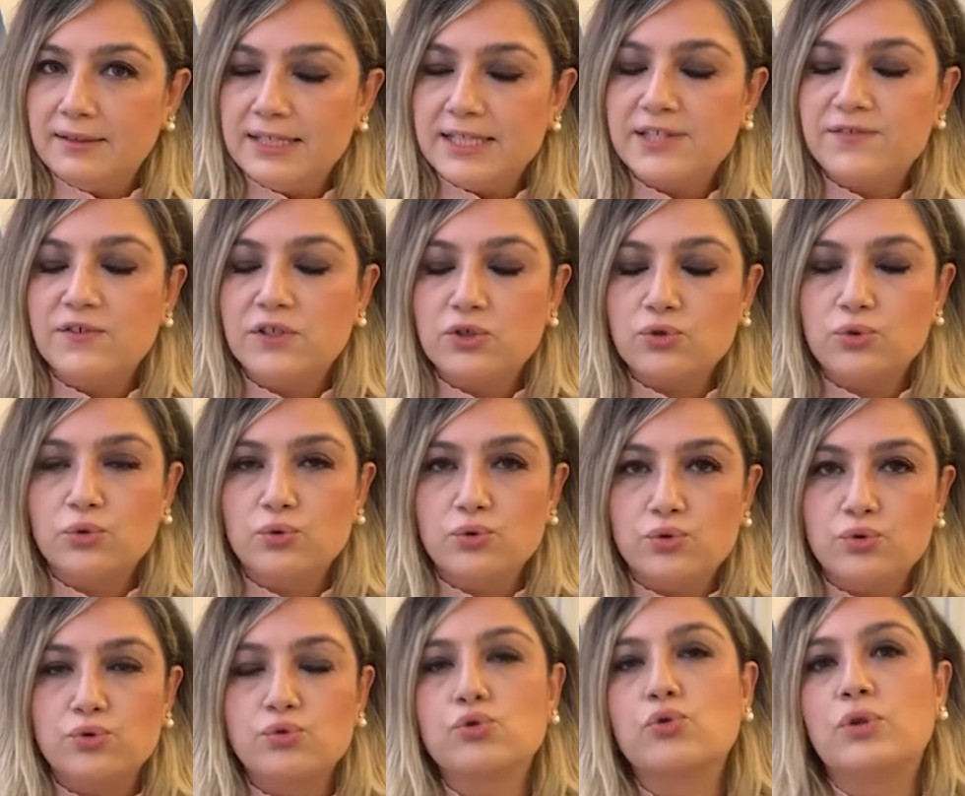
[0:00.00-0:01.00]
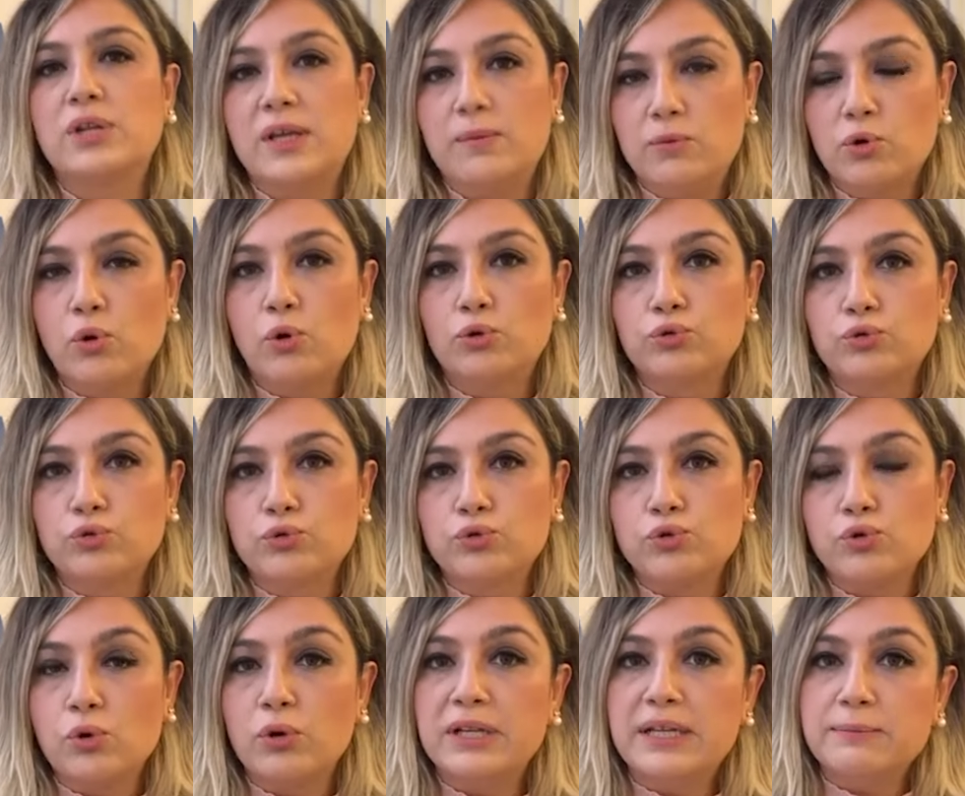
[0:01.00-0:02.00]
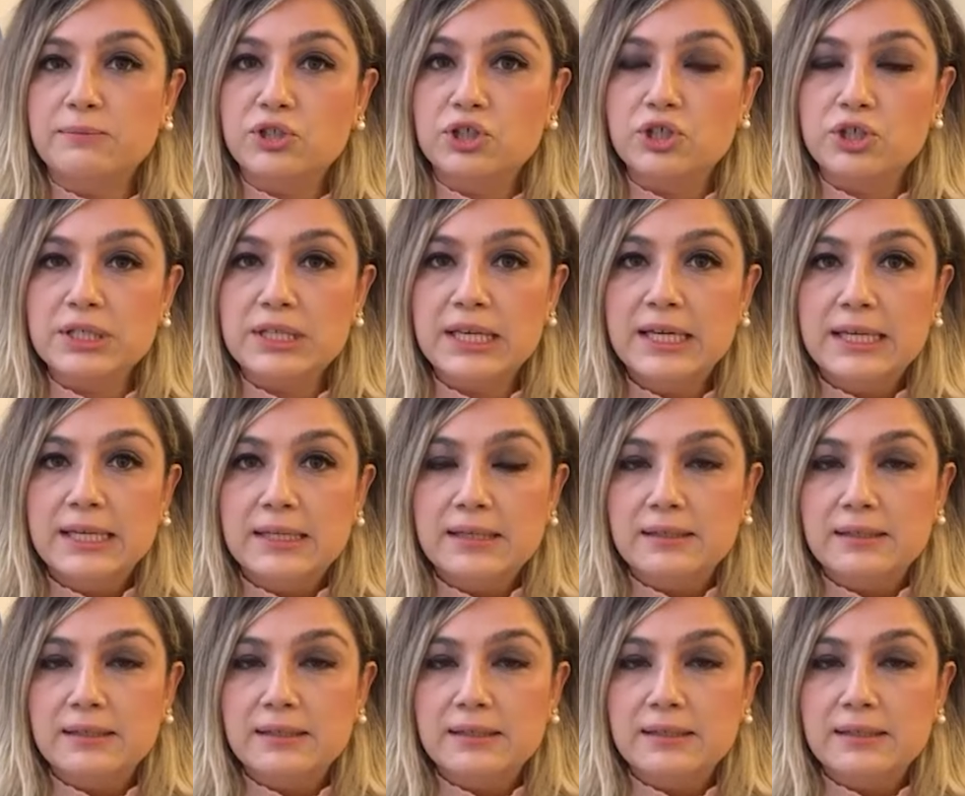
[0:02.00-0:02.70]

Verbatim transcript: E, İsveç konusunun önemli olduğunu söylemiştik.